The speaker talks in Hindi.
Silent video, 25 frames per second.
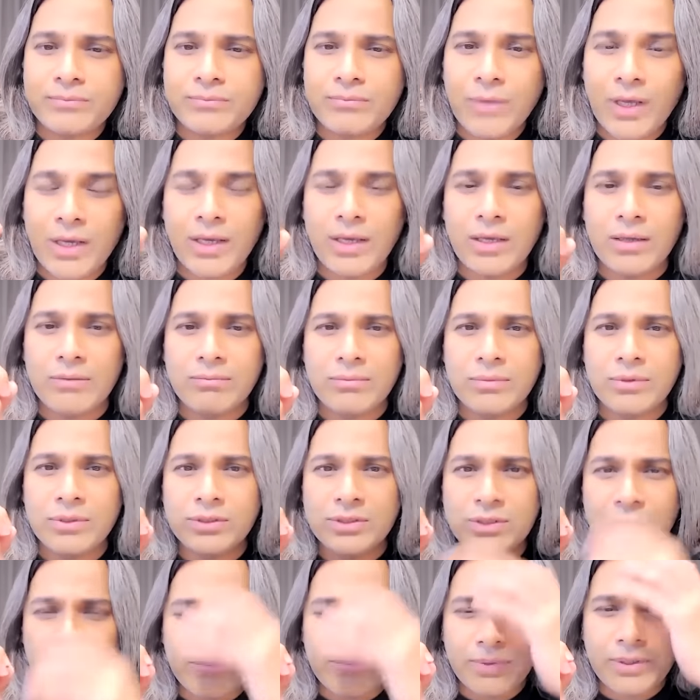देखें
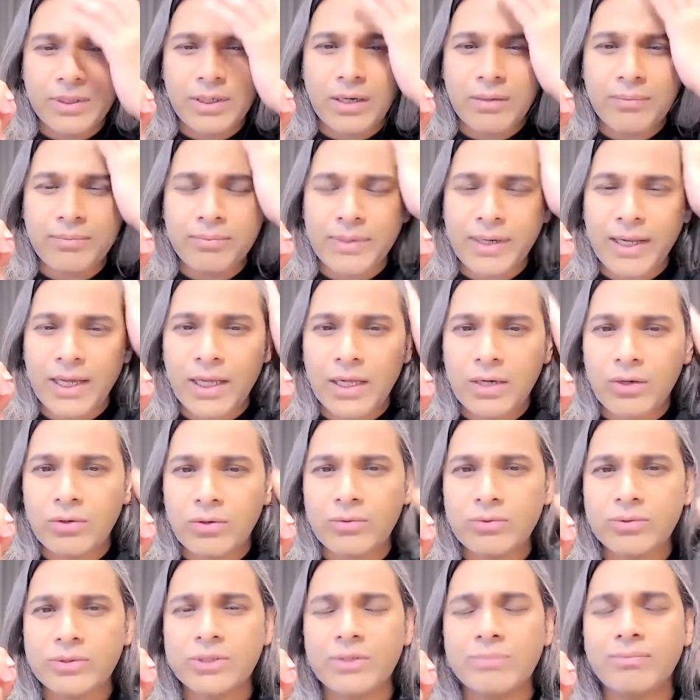जब भी आप नए
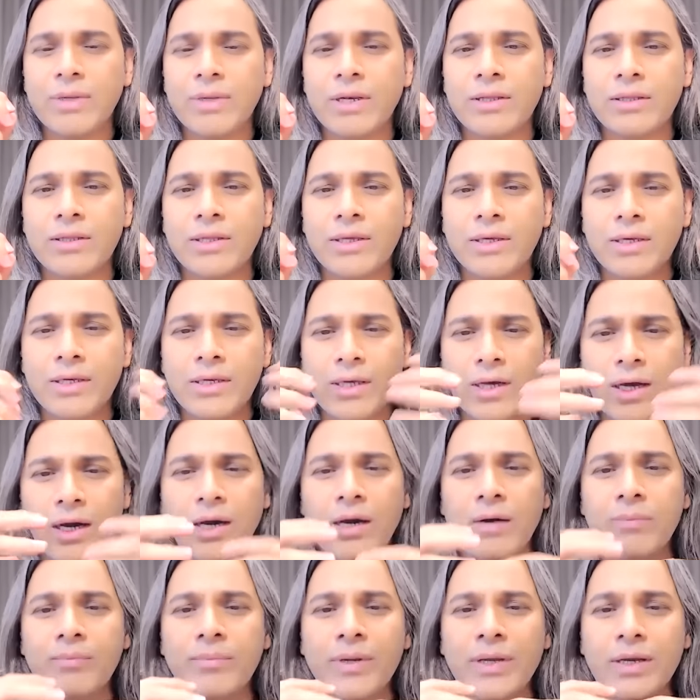लोगों से मिलते हैं
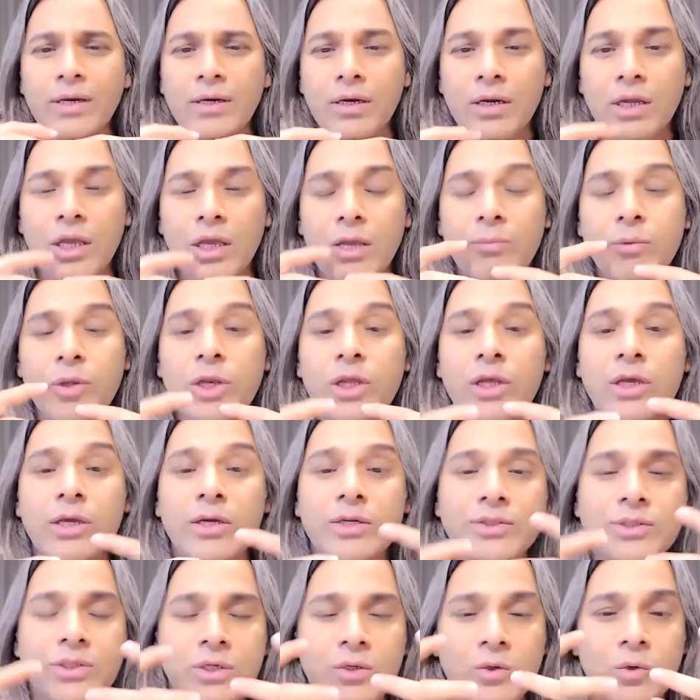आपने अगर
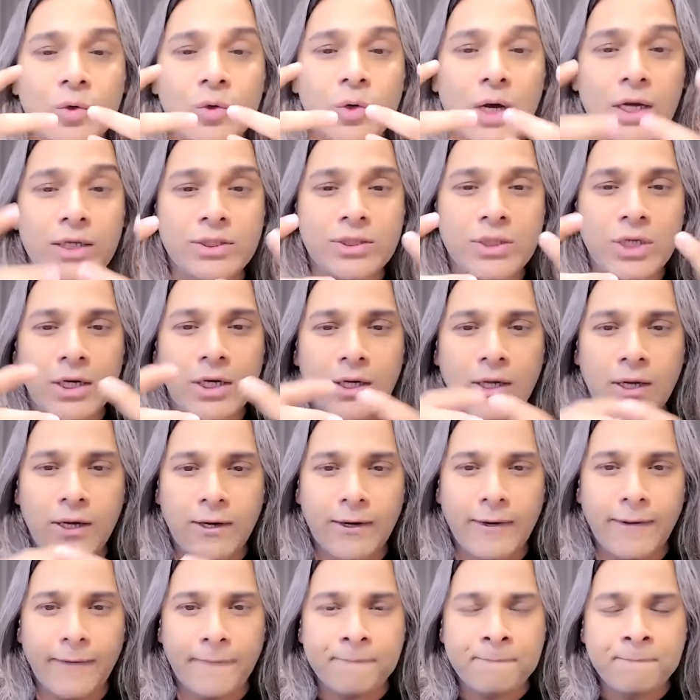कम्युनिकेशन को अच्छा
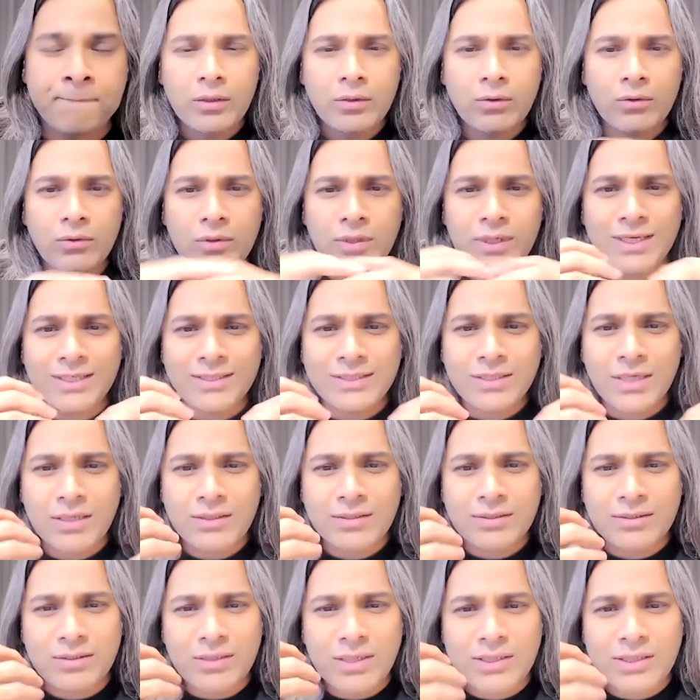करना है तो उनके
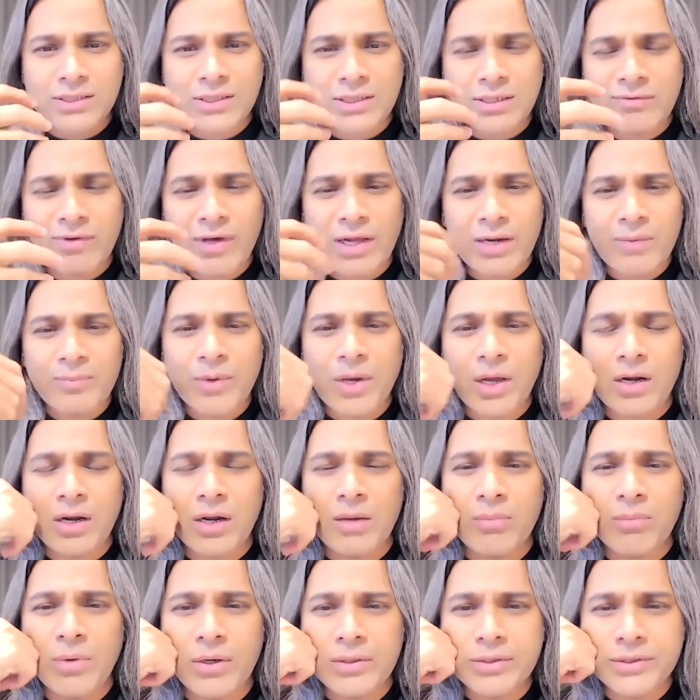साथ ट्रस्ट डेवलप करना
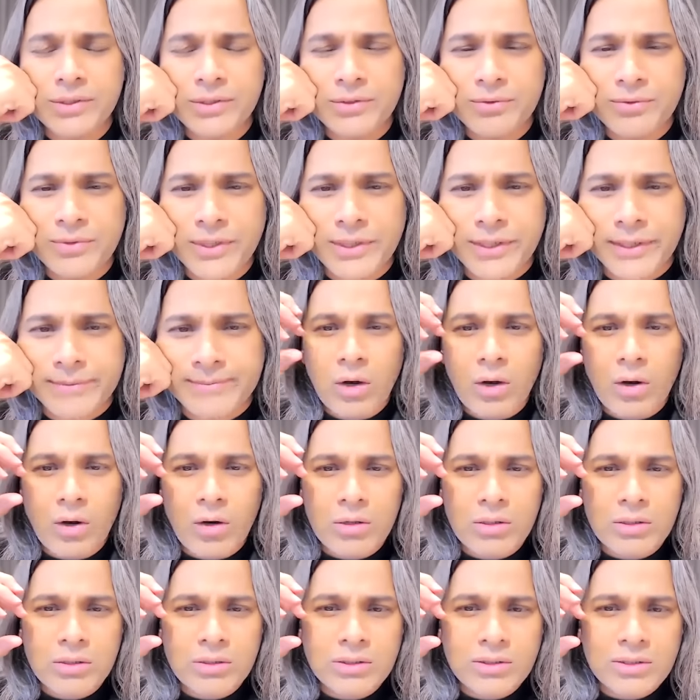बहुत जरूरी है
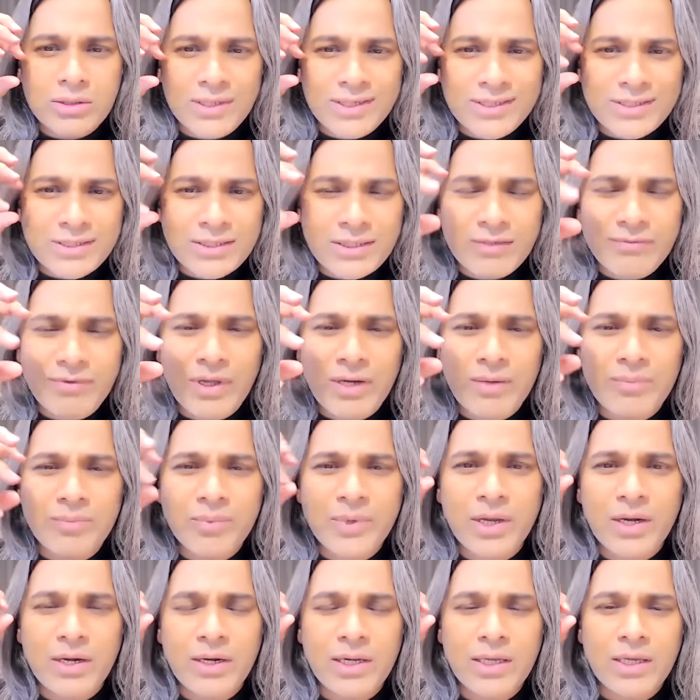और ट्रस्ट डेवलप
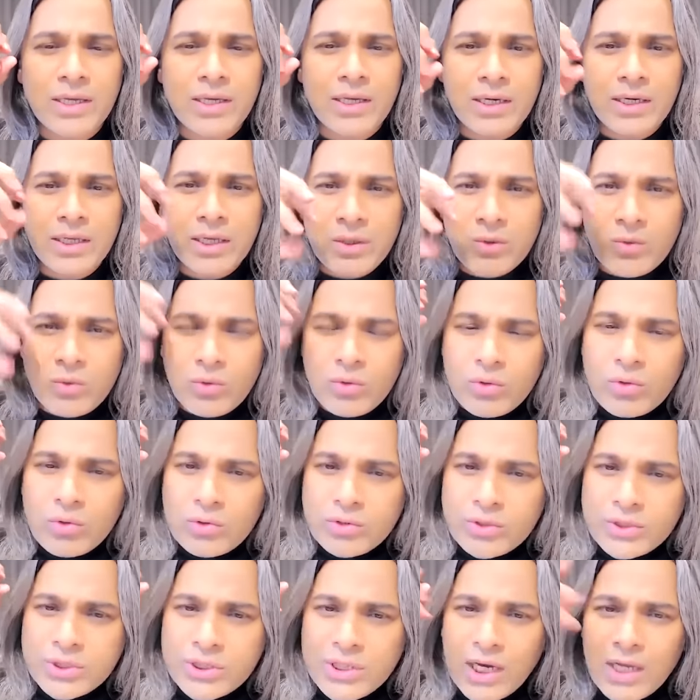करने के लिए
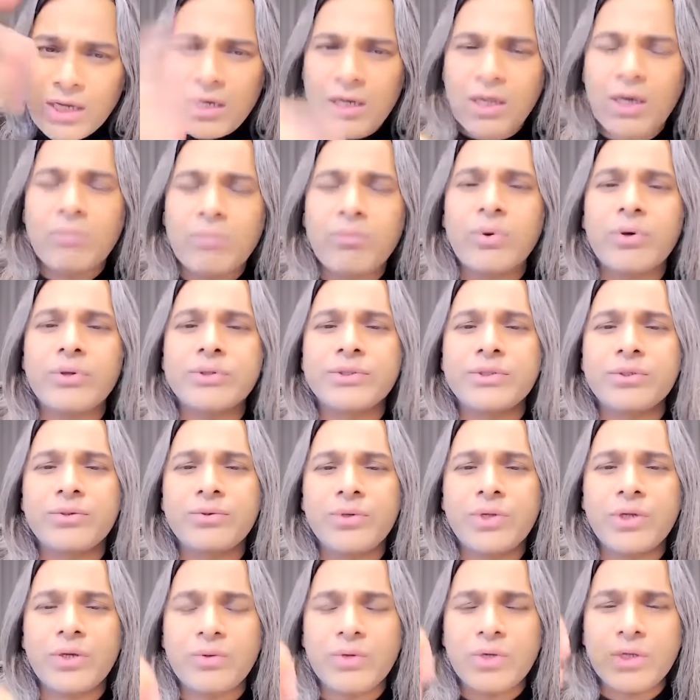उनको जानना बहुत
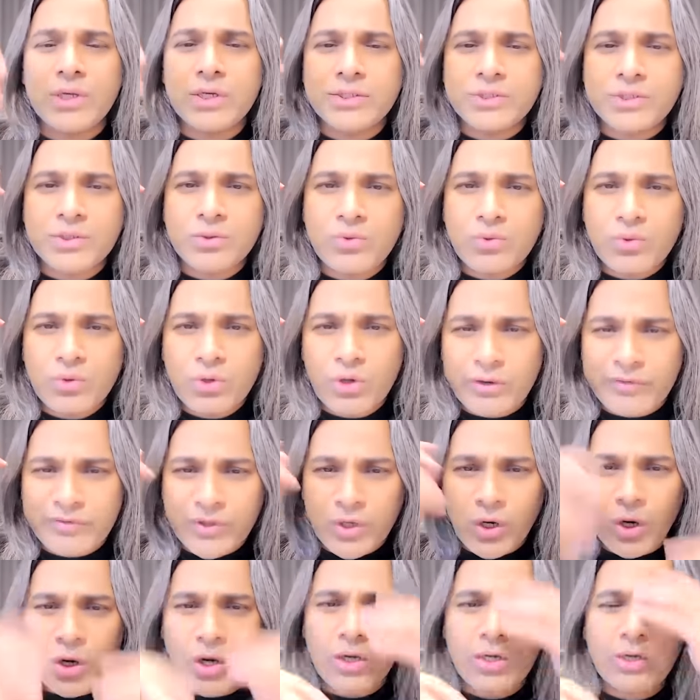जरूरी है उनके स्कूल ऑफ
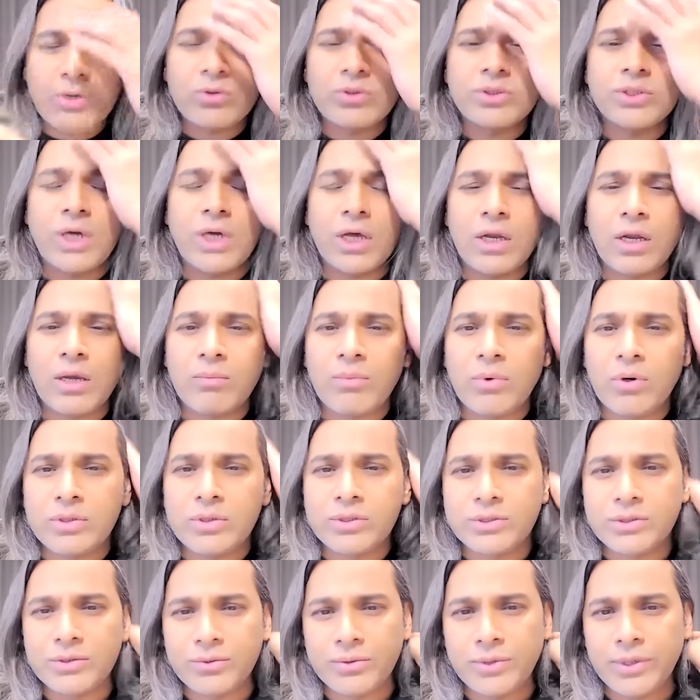थॉट को जानना
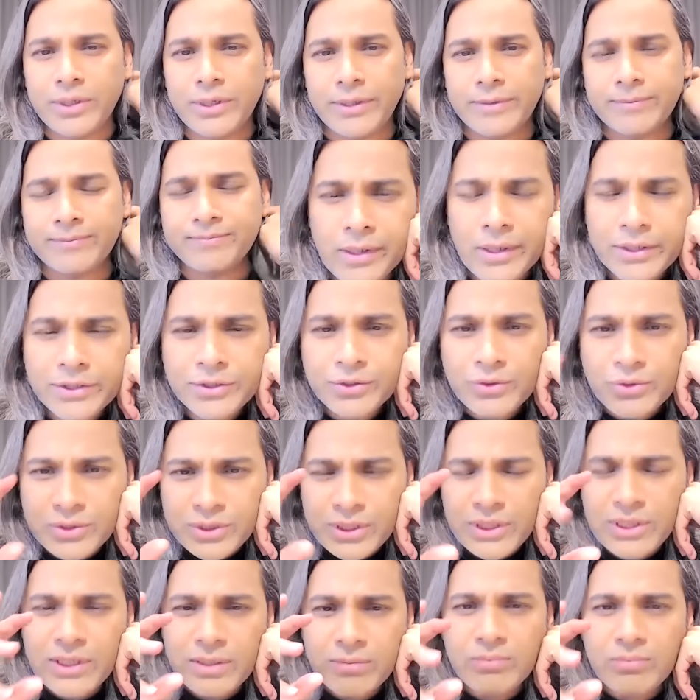बहुत जरूरी है
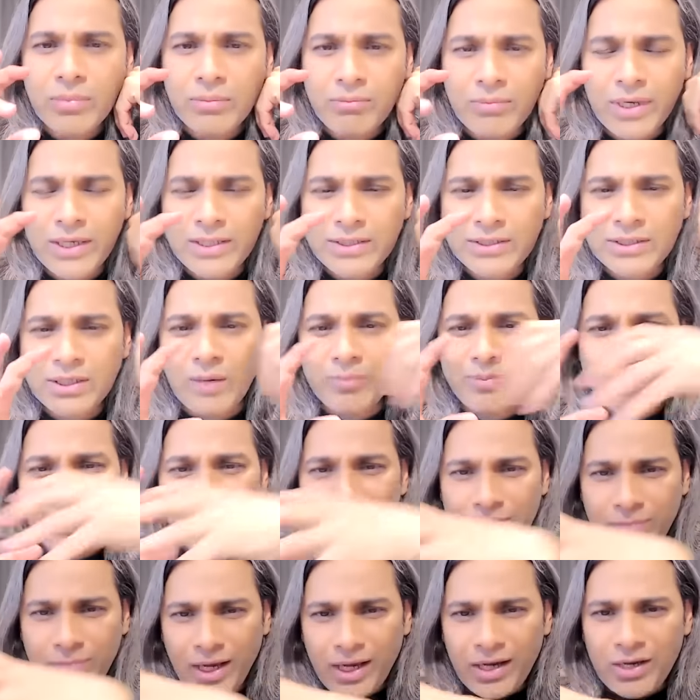यूजली मैं इसका पहले
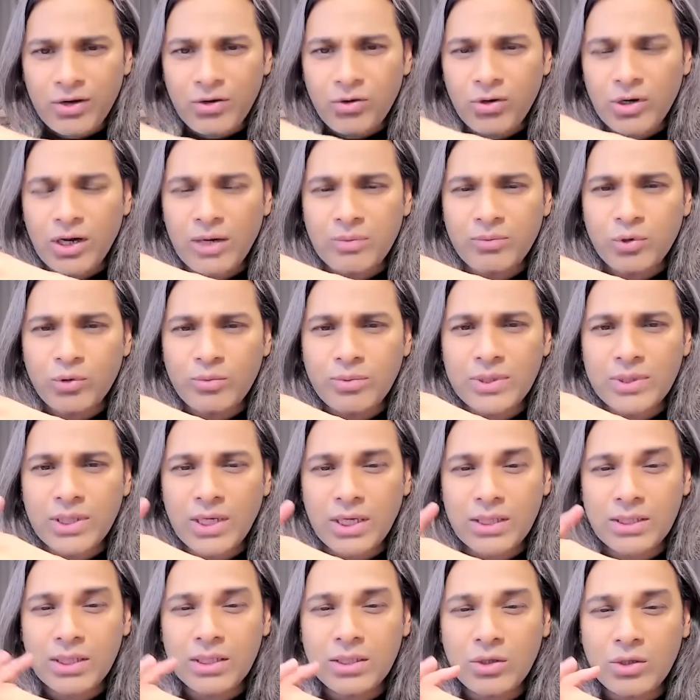बैकग्राउंड आपको
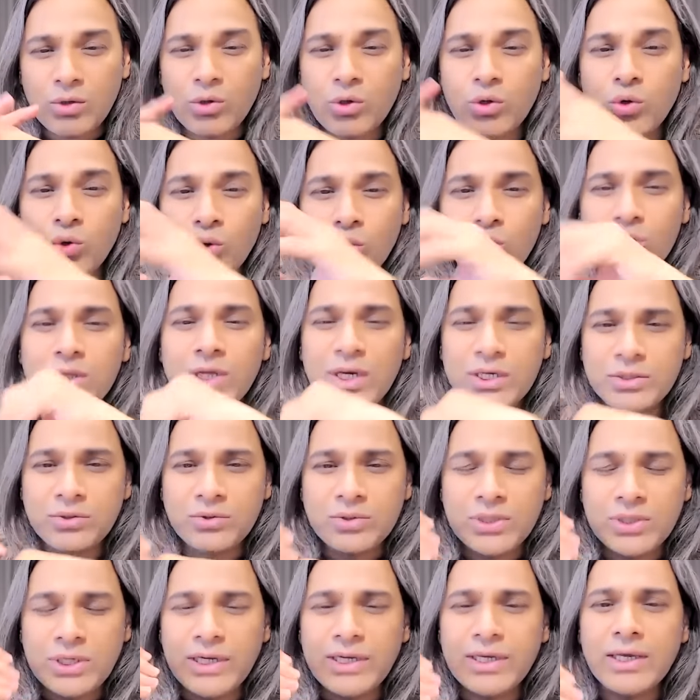बता देता हूँ कि होता
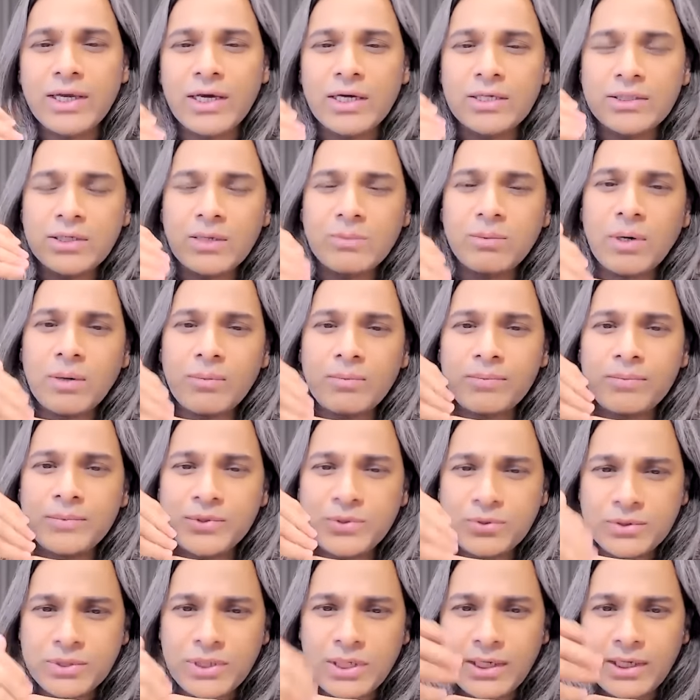यूजली क्या जब आप
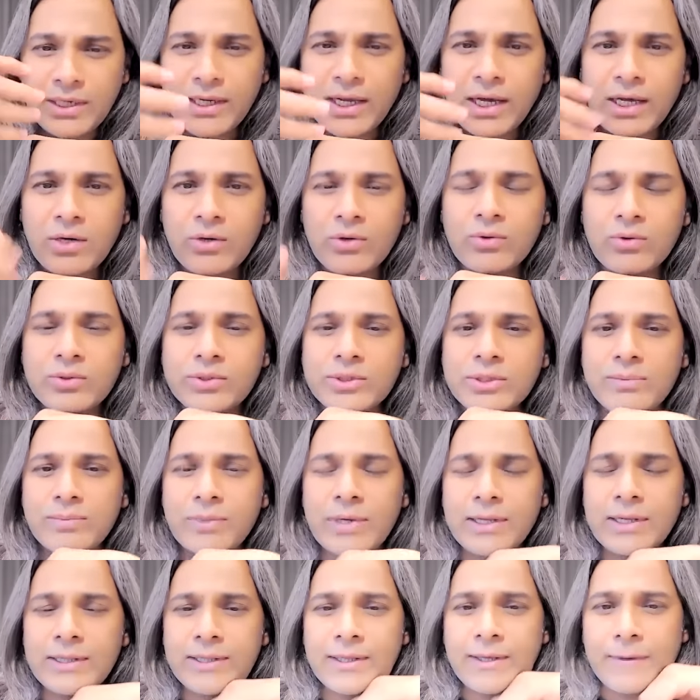यूजली नए लोगों से
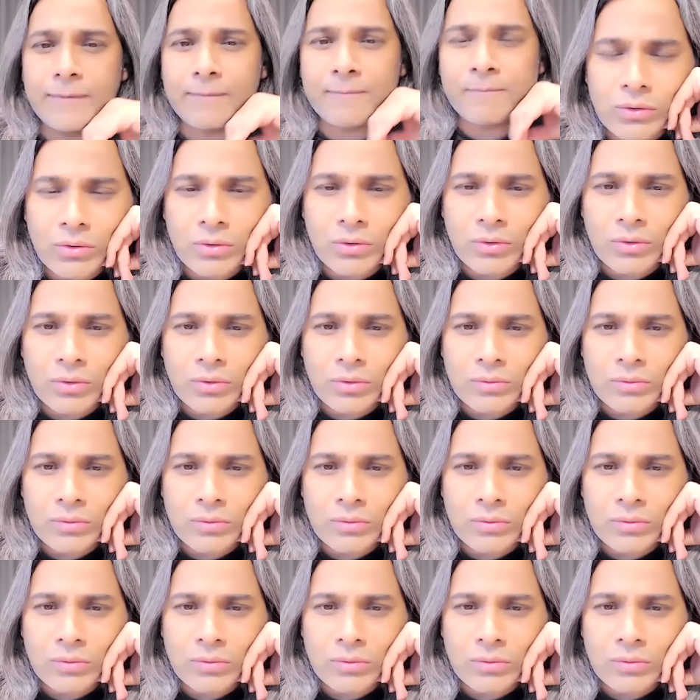मिलते हैं तो